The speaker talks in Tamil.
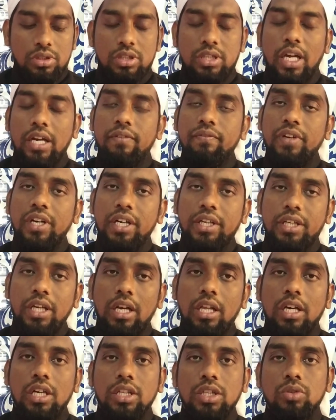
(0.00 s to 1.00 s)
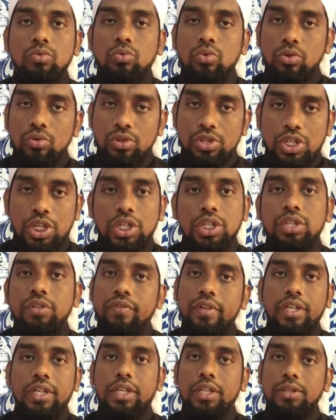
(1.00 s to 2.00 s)
தன் வீட்டிலிருந்து உதவு
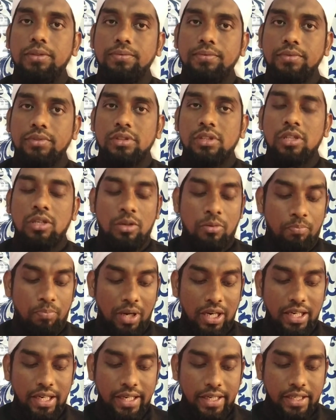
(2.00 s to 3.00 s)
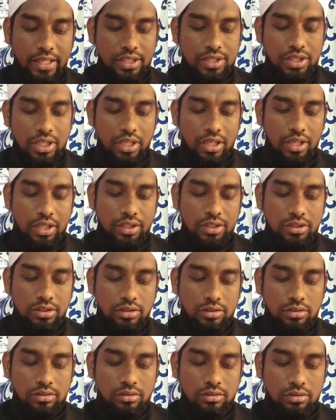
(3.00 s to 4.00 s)
செய்துவிட்டு பள்ளிக்கு சென்று
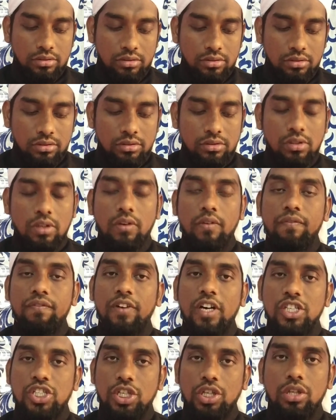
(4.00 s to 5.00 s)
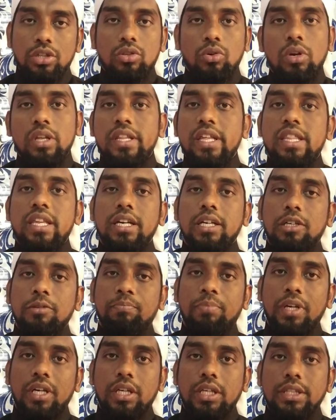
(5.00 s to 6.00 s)
ஃபஜ்ரு தொழுததற்கு
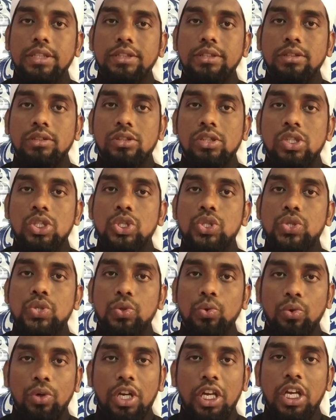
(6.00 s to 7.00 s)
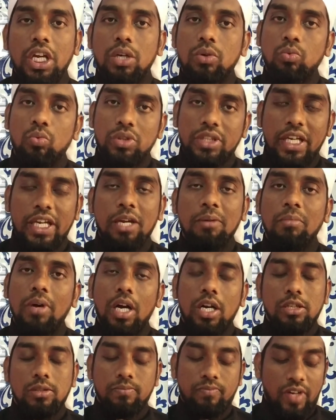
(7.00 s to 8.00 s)
பிறகு சூரியன்
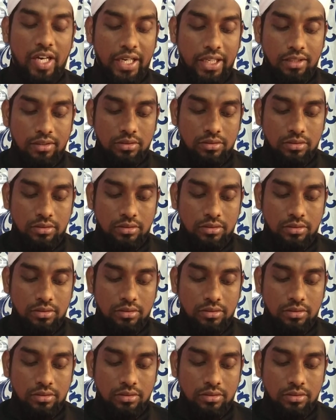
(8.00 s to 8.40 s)
உதயமாகும் வரை